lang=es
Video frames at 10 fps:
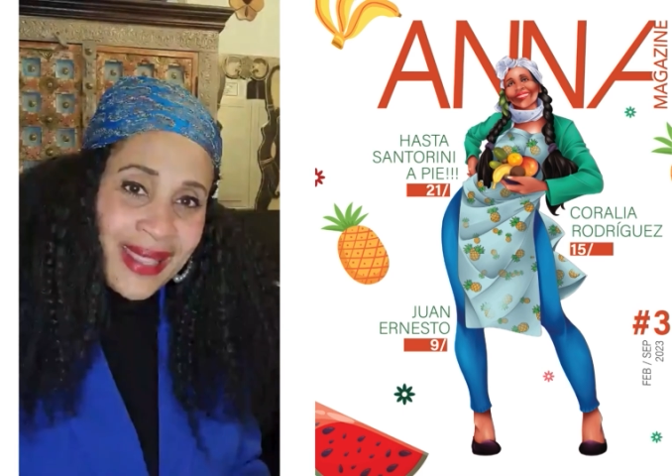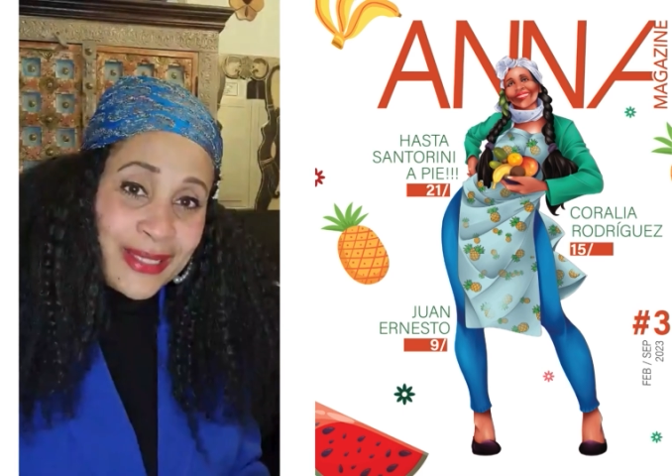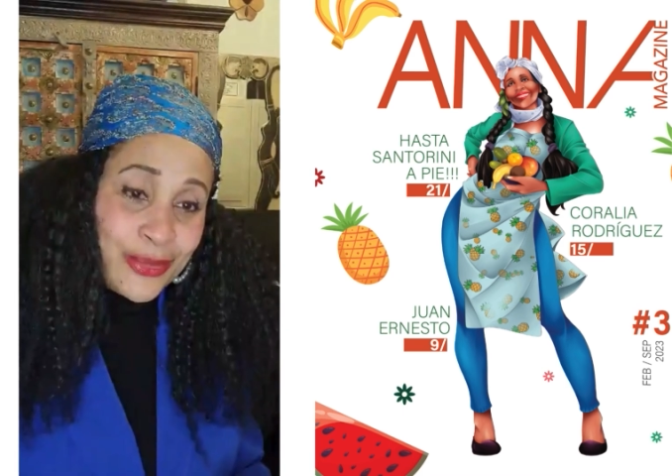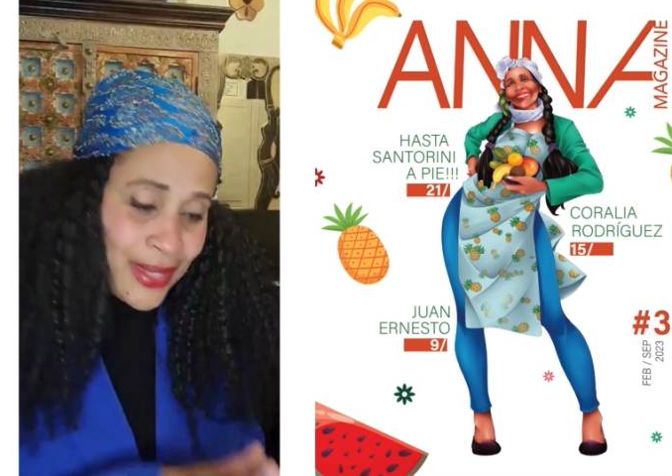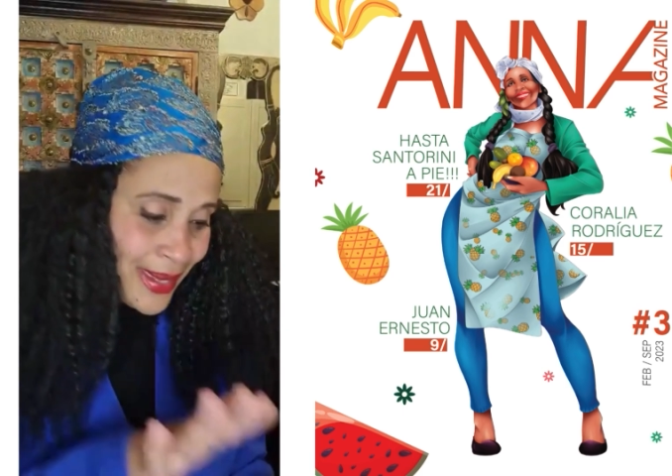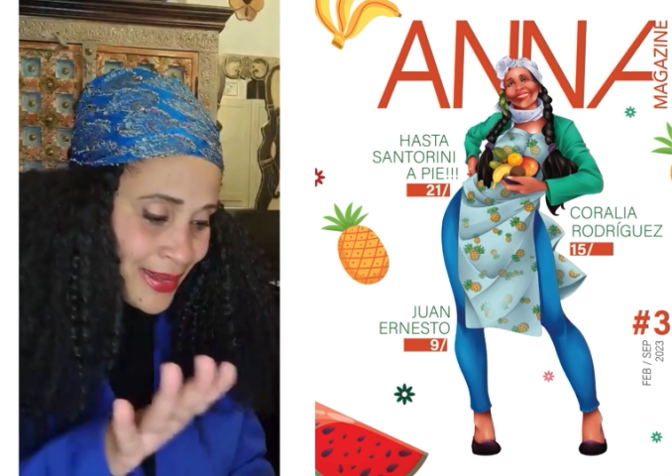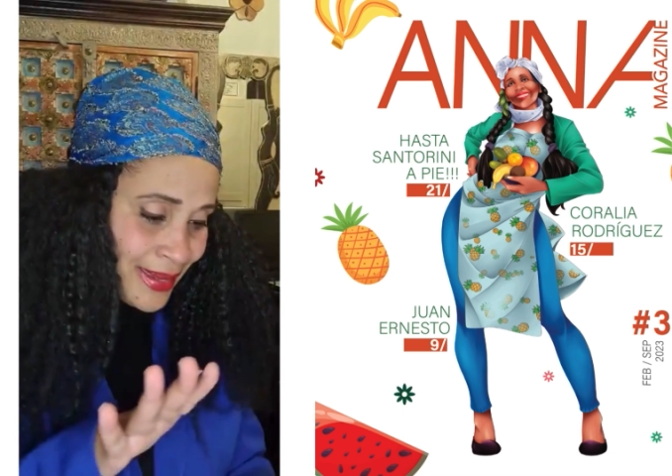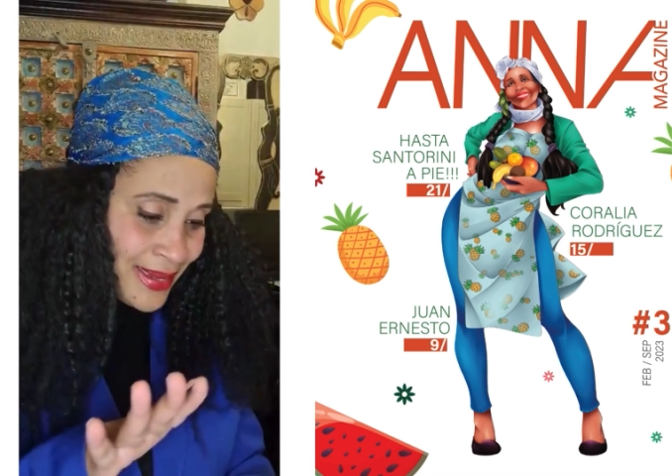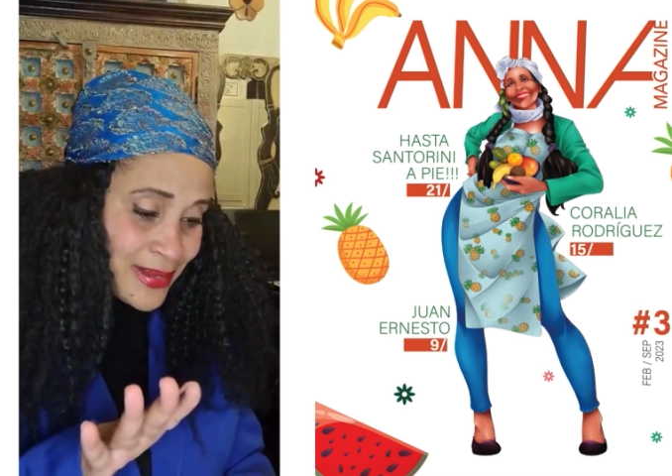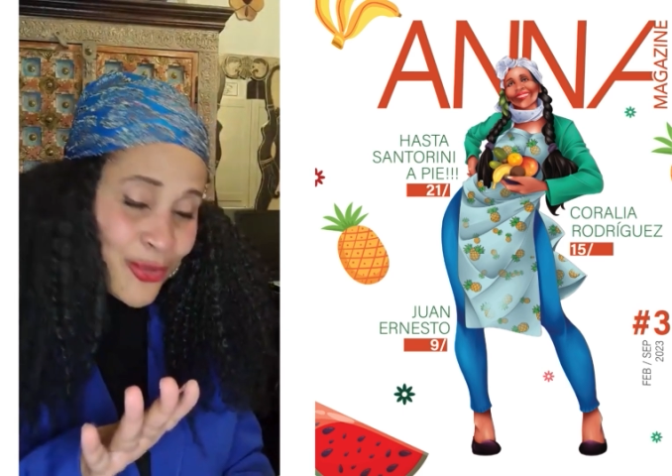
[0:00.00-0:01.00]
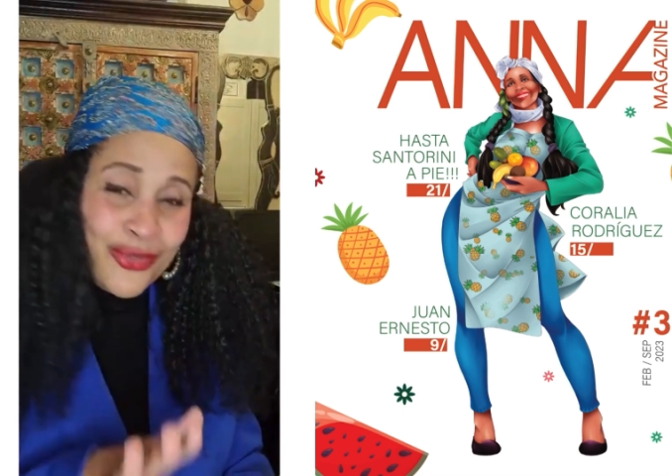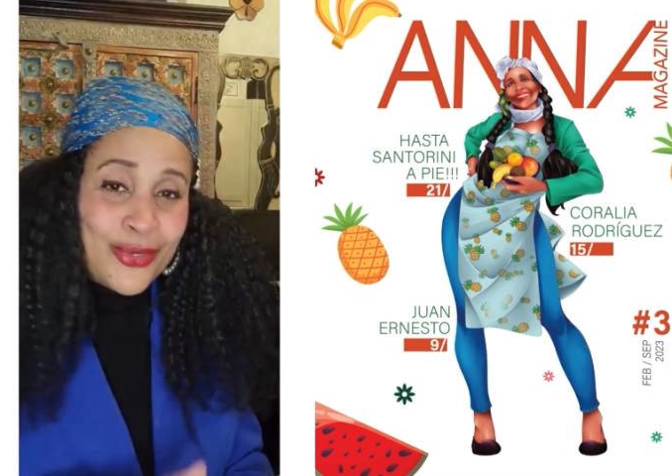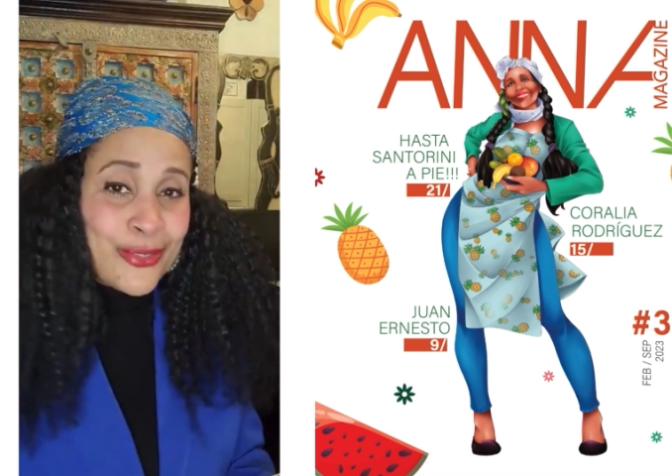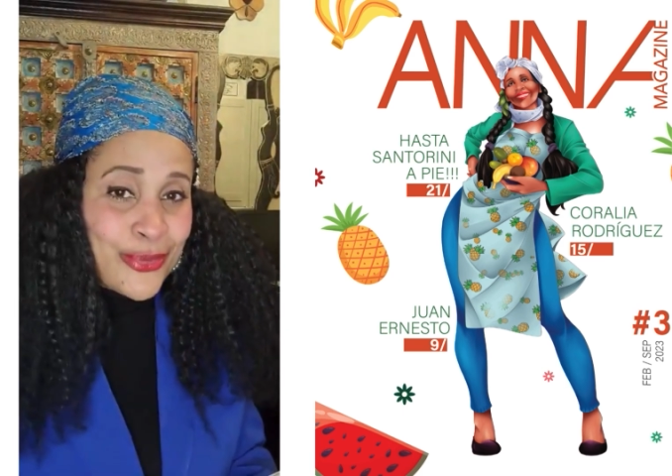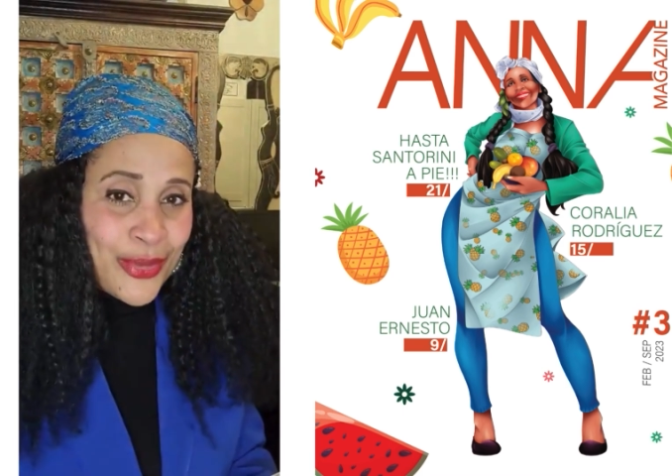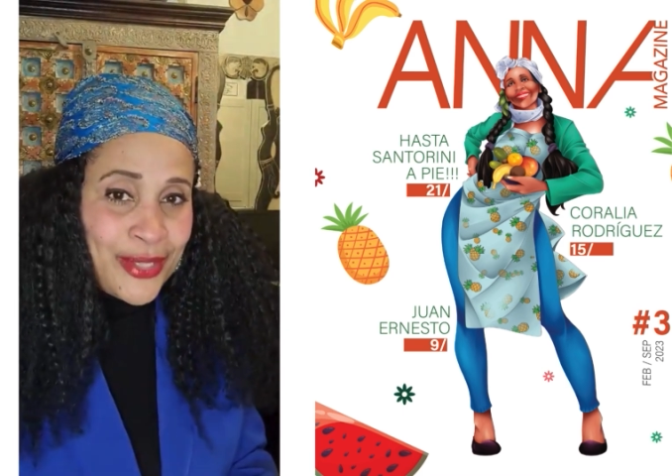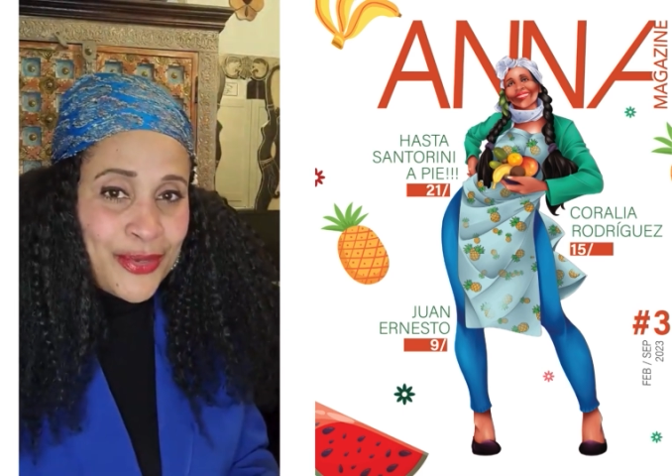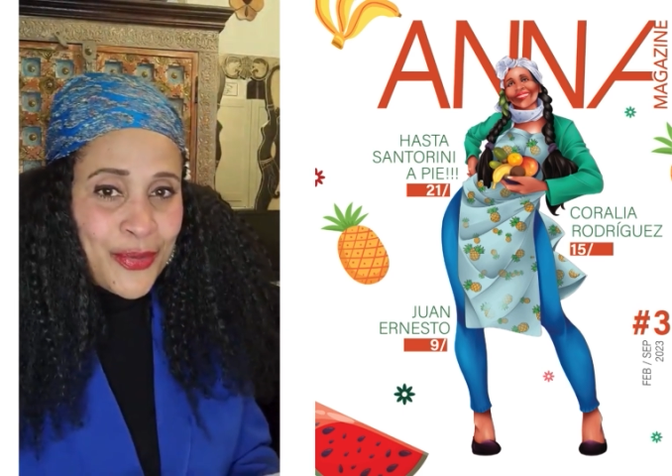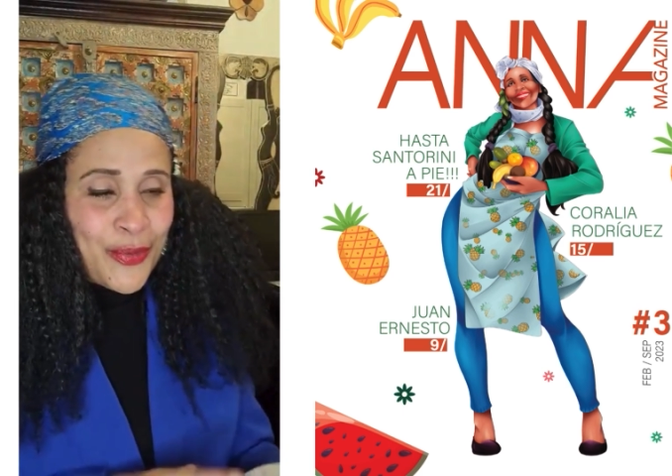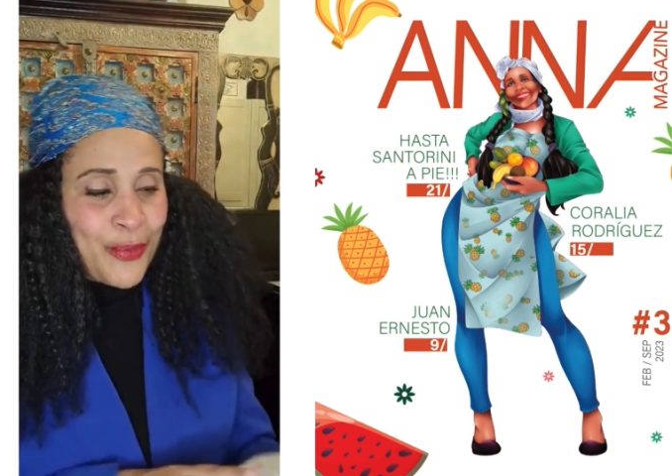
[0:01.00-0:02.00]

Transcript: Esto eh, es otro sueño